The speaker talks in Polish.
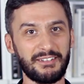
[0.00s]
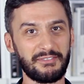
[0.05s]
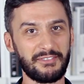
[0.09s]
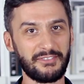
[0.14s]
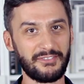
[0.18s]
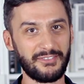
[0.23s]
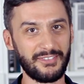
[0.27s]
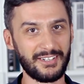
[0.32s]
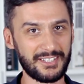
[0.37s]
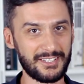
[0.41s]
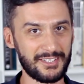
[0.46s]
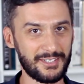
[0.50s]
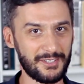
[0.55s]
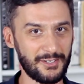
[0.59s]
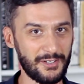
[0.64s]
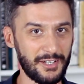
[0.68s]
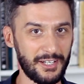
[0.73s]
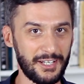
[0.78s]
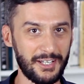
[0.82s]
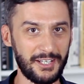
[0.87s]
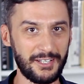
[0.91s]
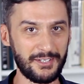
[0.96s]
w Was
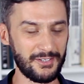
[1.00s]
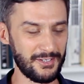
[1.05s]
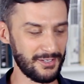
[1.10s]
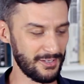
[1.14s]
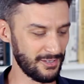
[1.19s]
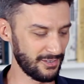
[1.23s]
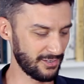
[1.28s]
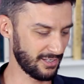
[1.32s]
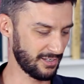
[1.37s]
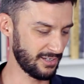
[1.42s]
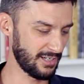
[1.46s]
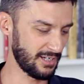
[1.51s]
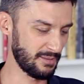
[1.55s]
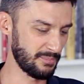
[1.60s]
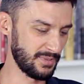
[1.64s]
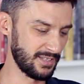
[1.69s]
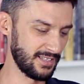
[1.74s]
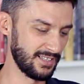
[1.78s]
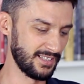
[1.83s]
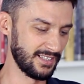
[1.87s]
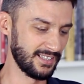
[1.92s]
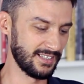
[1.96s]
trochę chęci do tego,
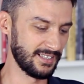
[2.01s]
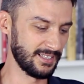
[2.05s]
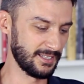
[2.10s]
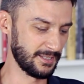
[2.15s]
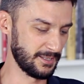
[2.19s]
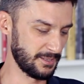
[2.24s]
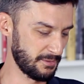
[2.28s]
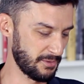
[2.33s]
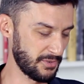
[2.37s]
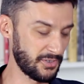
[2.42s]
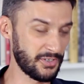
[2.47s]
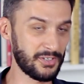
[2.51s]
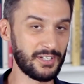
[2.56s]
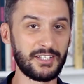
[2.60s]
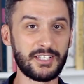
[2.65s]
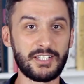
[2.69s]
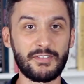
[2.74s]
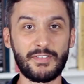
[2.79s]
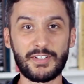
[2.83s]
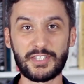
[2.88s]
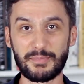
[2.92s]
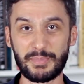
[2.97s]
aby e,
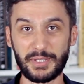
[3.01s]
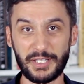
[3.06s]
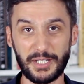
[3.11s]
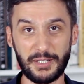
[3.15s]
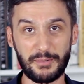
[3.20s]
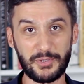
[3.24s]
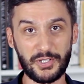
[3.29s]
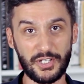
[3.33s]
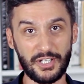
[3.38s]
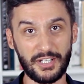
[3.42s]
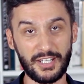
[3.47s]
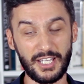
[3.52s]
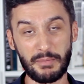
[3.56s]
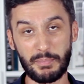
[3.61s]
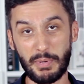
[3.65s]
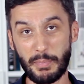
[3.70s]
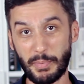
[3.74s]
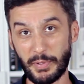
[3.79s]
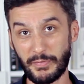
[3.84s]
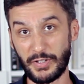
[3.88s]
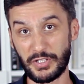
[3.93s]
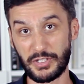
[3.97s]
zorganizować sobie taką księgę i
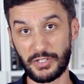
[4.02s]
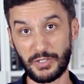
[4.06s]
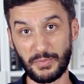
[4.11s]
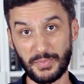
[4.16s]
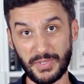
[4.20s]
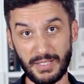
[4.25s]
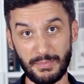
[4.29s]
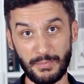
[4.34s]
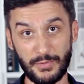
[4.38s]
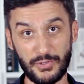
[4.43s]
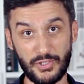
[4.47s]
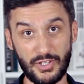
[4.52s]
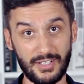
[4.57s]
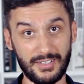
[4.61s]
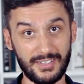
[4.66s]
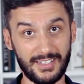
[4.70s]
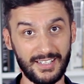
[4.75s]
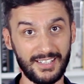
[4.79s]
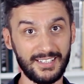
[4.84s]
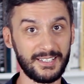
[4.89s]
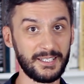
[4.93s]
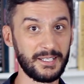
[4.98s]
poprowadzić ją
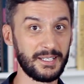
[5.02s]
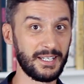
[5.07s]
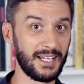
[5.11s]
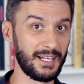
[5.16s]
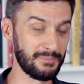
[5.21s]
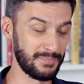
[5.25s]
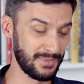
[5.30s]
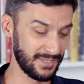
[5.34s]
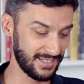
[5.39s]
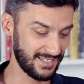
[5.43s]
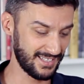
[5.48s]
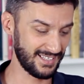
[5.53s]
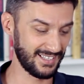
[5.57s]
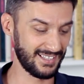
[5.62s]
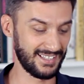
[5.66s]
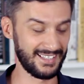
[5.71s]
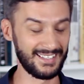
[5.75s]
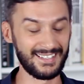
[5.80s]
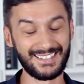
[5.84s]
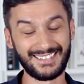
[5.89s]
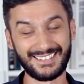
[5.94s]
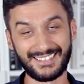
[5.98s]
samodzielnie, aby
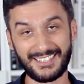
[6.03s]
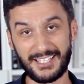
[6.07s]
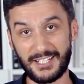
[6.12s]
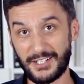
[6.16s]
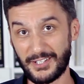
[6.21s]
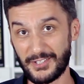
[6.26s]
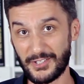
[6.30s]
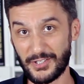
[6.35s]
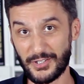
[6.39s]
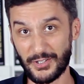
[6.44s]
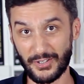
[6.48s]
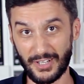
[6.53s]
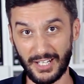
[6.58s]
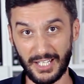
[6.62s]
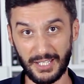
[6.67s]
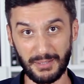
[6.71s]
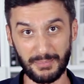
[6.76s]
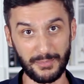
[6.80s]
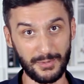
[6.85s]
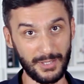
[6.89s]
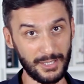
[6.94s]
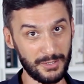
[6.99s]
za kilkadziesiąt
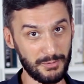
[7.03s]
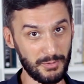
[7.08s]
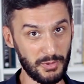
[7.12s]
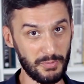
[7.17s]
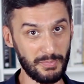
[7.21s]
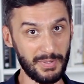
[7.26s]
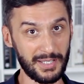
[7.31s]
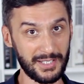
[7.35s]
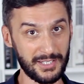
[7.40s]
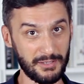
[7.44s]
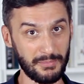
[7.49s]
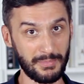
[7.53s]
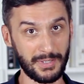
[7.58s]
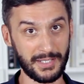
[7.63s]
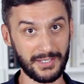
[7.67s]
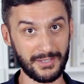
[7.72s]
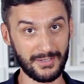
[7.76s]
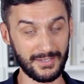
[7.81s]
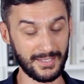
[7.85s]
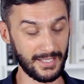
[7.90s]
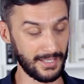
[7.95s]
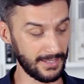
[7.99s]
lat była czymś bardzo,
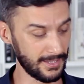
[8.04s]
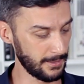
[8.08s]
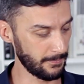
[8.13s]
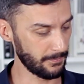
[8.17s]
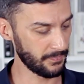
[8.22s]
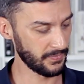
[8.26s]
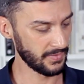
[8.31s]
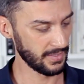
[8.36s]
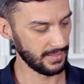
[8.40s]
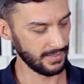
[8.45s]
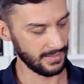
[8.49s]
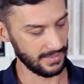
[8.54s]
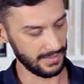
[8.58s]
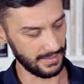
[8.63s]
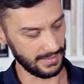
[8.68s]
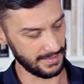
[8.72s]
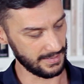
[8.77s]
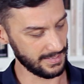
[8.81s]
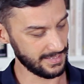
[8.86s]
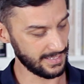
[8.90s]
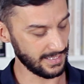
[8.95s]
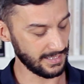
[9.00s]
bardzo cennym.
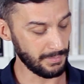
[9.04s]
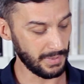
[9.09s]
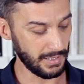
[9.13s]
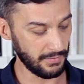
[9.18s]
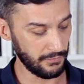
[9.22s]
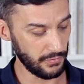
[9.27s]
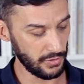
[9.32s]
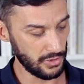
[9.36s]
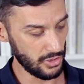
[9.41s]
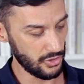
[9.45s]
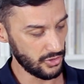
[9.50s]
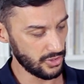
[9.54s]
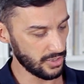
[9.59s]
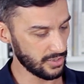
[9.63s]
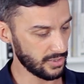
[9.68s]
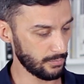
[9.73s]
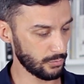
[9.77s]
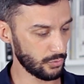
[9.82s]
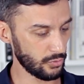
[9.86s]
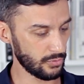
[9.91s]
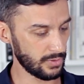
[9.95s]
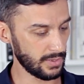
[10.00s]
E, zatem, jak widzicie,
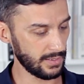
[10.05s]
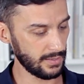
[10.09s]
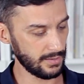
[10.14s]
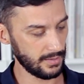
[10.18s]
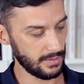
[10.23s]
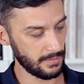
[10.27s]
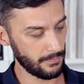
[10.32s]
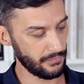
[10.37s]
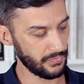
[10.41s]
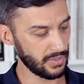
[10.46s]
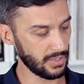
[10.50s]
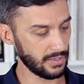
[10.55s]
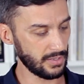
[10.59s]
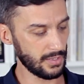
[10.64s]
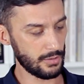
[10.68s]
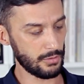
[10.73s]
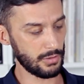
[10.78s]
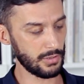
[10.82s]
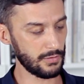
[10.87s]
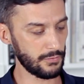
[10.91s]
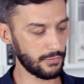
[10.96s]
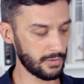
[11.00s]
są tutaj nie
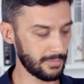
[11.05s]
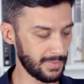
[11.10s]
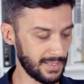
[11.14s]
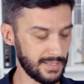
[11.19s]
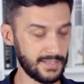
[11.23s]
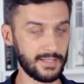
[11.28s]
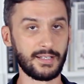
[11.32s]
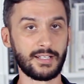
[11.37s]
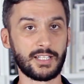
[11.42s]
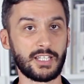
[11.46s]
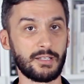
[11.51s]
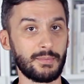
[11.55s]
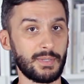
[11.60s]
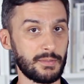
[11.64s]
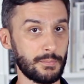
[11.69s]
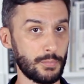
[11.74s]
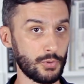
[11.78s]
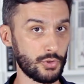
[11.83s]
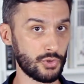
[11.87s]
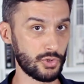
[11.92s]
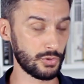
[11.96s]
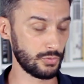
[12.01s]
tylko informacje na temat
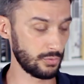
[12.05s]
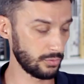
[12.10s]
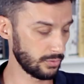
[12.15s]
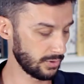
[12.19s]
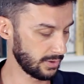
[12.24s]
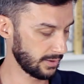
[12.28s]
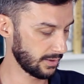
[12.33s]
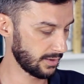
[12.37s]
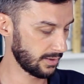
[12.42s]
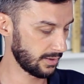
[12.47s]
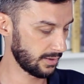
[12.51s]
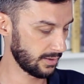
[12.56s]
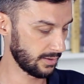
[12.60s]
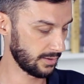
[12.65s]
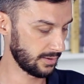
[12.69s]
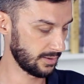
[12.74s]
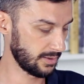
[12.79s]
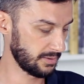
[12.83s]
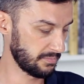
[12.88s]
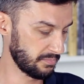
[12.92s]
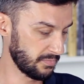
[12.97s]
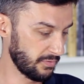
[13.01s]
poszczególnych
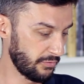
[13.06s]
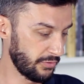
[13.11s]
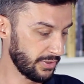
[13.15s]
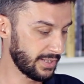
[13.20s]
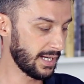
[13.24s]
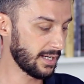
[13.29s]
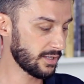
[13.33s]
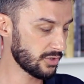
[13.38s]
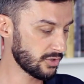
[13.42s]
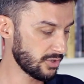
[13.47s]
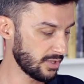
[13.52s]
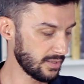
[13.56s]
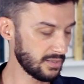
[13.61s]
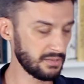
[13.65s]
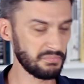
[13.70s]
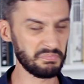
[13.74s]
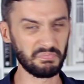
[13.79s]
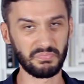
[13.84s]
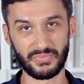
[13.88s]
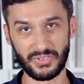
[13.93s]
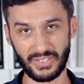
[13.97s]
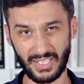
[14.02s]

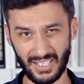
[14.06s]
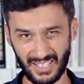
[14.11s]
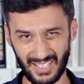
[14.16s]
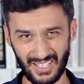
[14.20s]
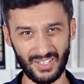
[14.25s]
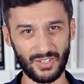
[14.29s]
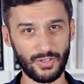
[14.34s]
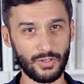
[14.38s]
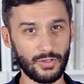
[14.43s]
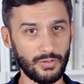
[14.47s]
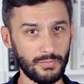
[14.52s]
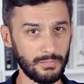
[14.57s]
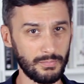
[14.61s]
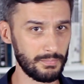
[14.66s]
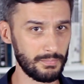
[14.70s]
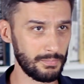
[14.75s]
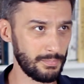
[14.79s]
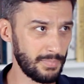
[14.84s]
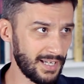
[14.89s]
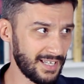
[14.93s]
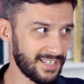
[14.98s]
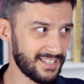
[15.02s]
wydarzeń, takie
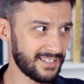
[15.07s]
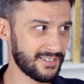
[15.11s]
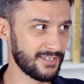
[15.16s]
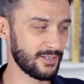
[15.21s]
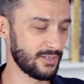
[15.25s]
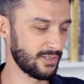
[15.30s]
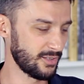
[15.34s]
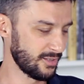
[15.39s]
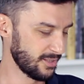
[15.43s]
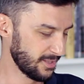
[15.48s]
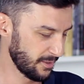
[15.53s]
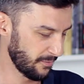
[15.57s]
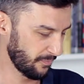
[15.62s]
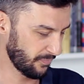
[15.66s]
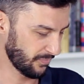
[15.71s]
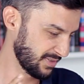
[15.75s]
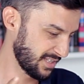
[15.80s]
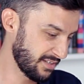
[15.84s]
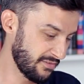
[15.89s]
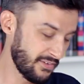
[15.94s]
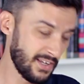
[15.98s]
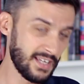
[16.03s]
bardzo
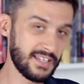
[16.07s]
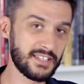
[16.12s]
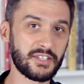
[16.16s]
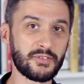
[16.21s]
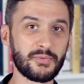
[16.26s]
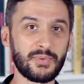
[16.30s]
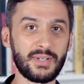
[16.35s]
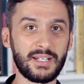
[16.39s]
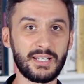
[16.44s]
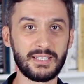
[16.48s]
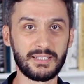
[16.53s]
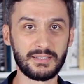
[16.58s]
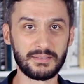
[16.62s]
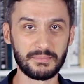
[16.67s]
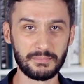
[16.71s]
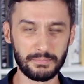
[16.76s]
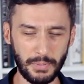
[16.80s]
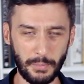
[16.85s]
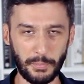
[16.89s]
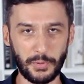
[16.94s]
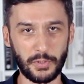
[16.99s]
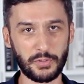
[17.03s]
zwięzłe,
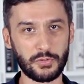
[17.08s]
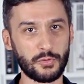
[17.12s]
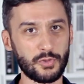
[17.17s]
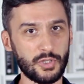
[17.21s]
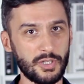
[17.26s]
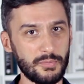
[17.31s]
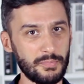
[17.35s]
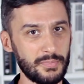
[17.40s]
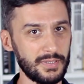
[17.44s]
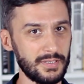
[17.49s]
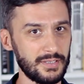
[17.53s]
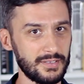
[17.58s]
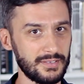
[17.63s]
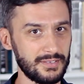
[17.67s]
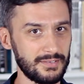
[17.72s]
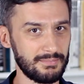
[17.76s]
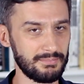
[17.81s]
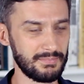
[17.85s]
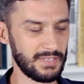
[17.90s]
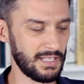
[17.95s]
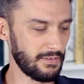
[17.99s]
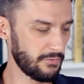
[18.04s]
po prostu, żeby
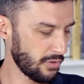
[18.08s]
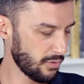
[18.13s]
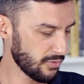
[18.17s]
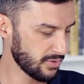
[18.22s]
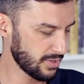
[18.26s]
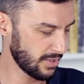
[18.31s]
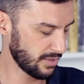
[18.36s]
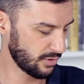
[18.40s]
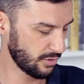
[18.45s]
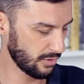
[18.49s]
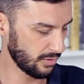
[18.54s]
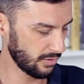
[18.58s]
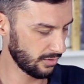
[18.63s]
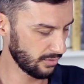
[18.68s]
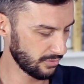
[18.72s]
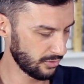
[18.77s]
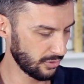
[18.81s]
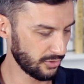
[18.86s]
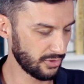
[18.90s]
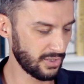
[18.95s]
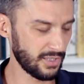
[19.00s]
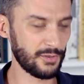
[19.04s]
nawiązać do,
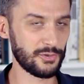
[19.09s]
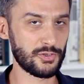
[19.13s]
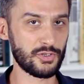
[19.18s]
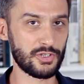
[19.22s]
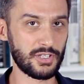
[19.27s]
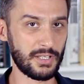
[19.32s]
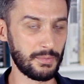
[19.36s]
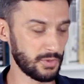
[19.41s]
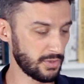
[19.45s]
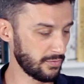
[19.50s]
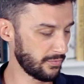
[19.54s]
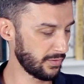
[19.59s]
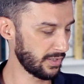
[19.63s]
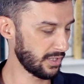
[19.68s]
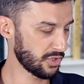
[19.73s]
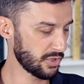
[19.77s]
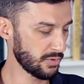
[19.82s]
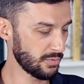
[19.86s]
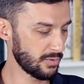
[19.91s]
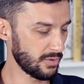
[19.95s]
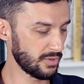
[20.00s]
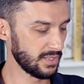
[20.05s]
do tego, co tam się
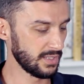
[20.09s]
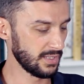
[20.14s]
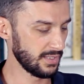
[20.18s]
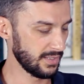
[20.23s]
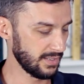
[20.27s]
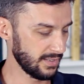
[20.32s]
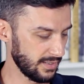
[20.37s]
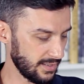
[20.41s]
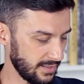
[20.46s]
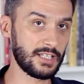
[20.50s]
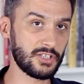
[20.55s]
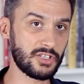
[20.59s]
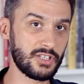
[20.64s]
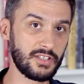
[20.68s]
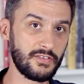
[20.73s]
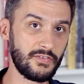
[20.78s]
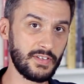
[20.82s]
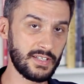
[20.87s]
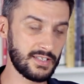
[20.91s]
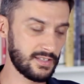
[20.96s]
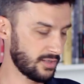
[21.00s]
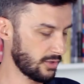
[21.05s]
wydarzyło. Każde
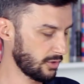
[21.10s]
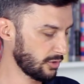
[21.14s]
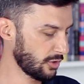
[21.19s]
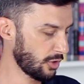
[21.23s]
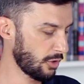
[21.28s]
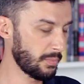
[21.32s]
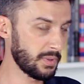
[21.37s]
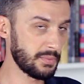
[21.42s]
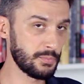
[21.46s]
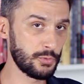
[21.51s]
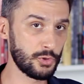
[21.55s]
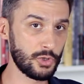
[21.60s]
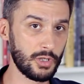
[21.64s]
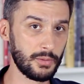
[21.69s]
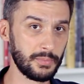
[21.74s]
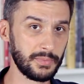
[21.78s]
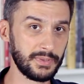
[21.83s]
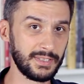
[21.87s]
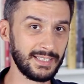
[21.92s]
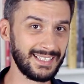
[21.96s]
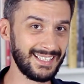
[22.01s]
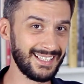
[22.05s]
dwie strony
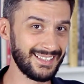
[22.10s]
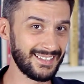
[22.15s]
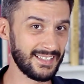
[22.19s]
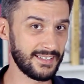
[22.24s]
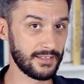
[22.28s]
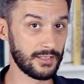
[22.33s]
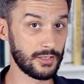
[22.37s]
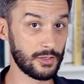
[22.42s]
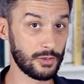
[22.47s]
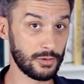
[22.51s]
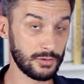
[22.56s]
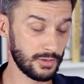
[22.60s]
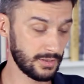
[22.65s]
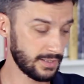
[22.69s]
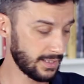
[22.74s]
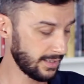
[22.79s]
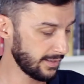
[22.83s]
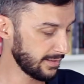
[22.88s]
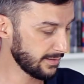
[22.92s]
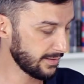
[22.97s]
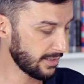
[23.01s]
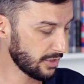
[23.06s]
obejmują jeden rok
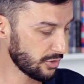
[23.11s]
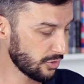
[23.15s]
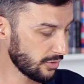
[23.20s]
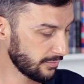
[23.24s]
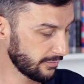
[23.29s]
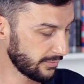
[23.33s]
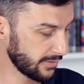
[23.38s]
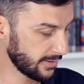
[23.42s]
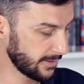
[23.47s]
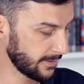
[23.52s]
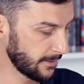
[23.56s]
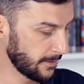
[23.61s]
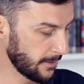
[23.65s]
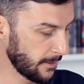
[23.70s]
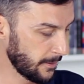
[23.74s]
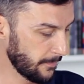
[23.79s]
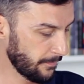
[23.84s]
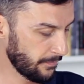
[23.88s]
kalendarzowy,